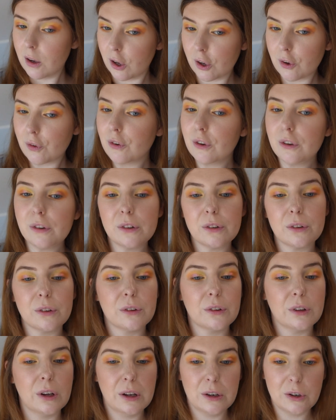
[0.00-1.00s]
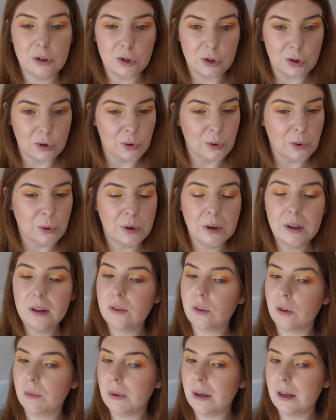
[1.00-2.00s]
Ich finde, das ist ein
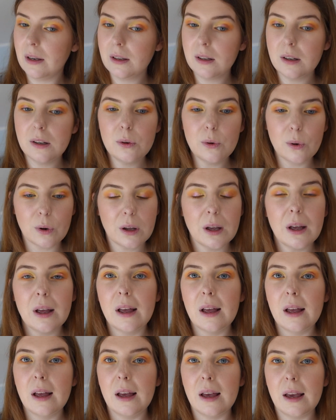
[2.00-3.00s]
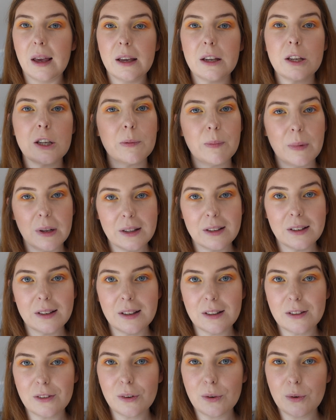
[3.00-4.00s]
schöner sommerlicher Look. Ich schminke
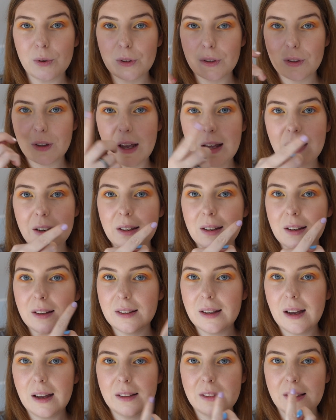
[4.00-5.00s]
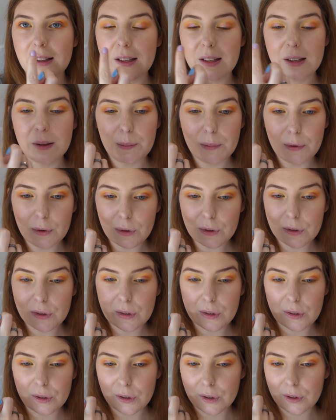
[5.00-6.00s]
den jetzt noch kurz zu Ende. Das heißt, ich
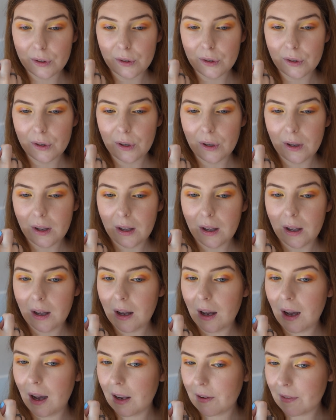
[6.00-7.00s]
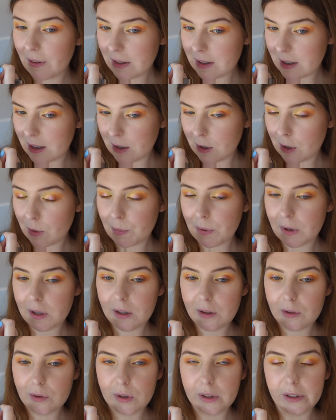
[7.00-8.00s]
benutze... Ah, ich weiß gar nicht, ob
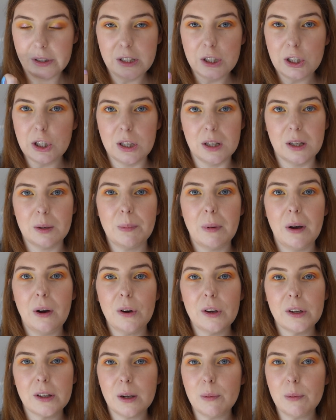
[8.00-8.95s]
ich jetzt so einen Lidstrich brauche.